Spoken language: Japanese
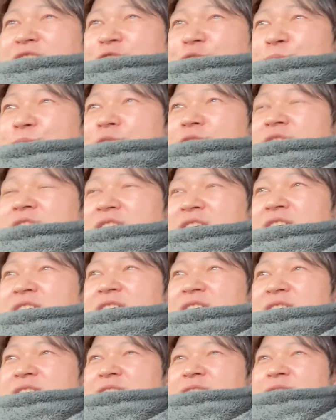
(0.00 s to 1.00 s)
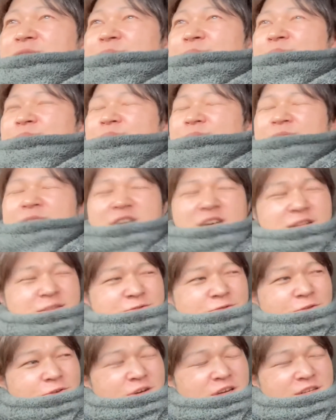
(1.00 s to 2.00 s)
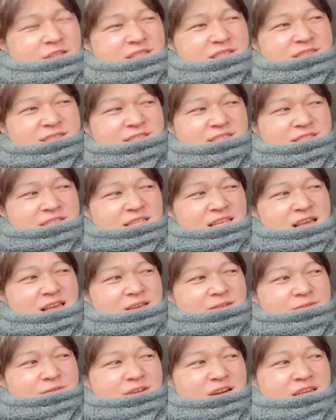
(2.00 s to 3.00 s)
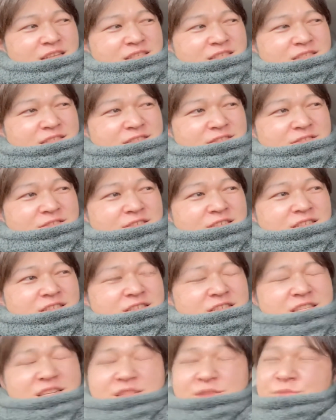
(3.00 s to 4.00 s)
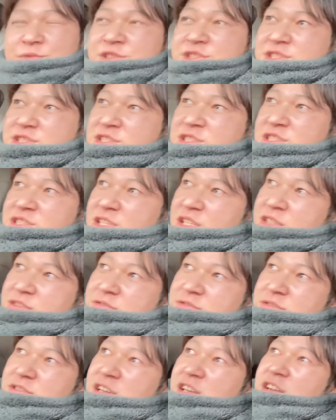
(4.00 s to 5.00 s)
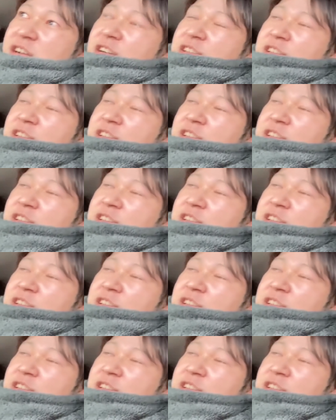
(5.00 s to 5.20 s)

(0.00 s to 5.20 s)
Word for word: と思って、まあ、どうやら1年は言い過ぎ、いや、でも1年ぐらいか